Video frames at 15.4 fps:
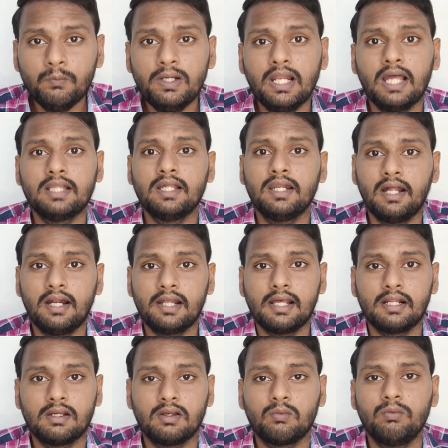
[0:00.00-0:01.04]
இல்லாத நாடா
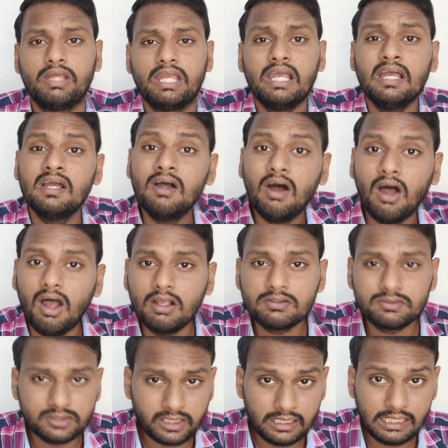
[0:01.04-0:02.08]
இருக்கக்கூடிய
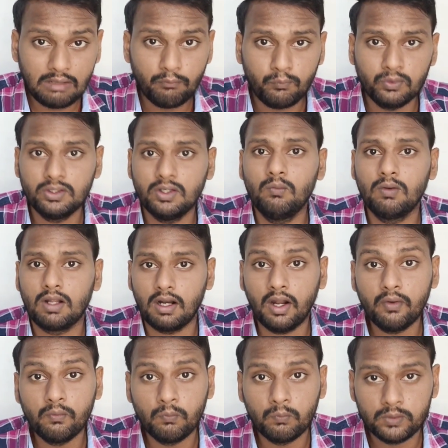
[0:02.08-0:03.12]
ஆஸ்திரேலியாவுக்கு வந்து அவங்க
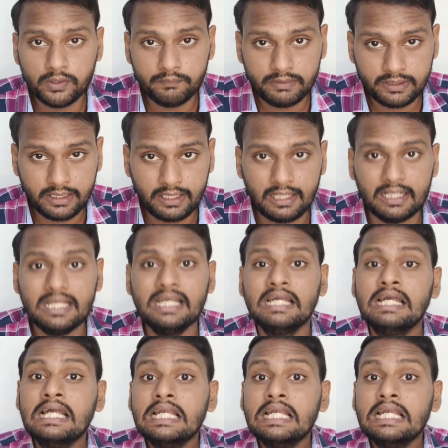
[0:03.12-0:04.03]
ராணுவ உதவி செய்யறாங்க